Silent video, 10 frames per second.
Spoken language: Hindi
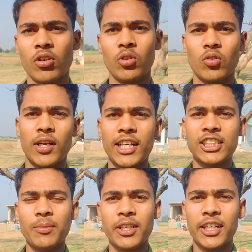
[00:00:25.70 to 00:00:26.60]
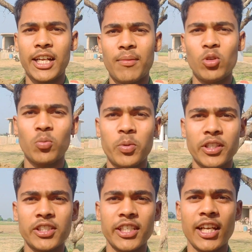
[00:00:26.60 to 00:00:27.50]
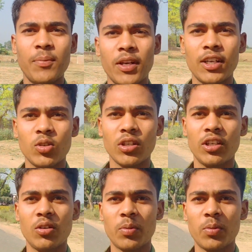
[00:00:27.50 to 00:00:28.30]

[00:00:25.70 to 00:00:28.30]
तो गाइस अभी के टाइम हम लोग प्रतिशाला पर आ चुके हैं और